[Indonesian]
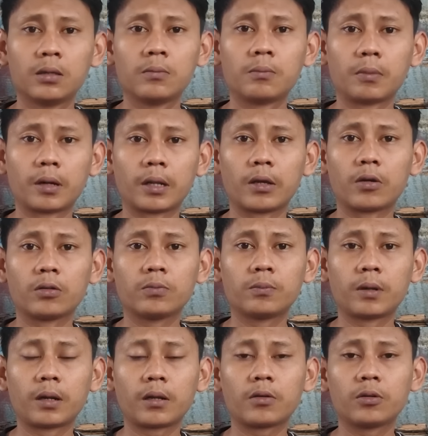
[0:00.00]
merekrut
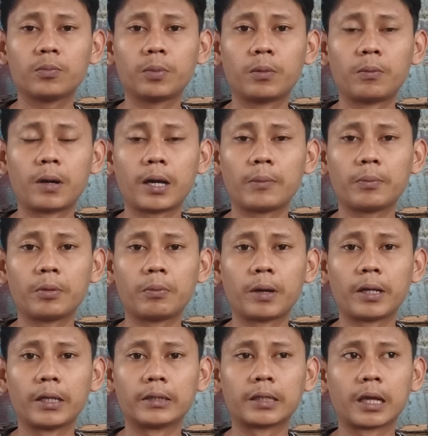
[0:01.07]
merekrut
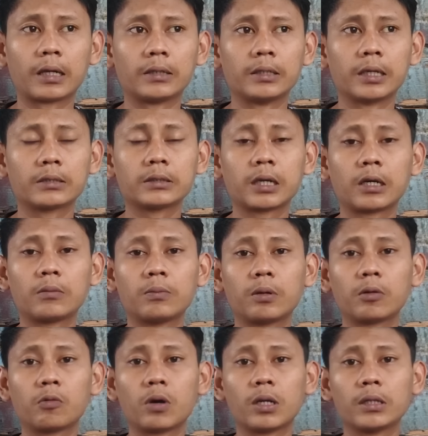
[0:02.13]
pemain-pemain Italia yang sangat
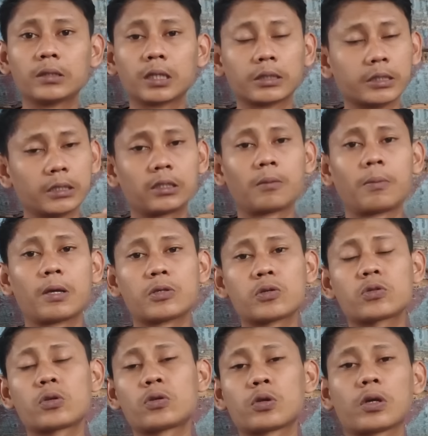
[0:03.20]
berkualitas ya termasuk
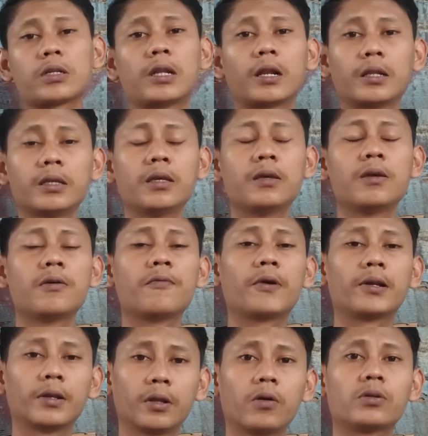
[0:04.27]
sosok dari
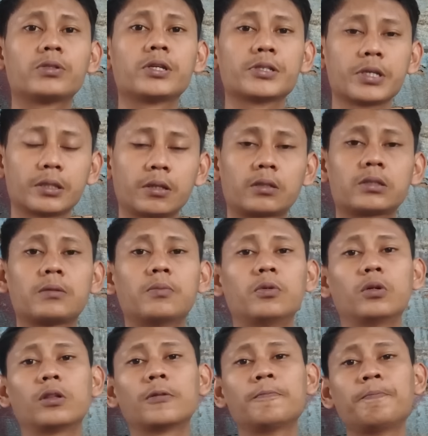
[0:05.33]
Federico Chiesa tersebut.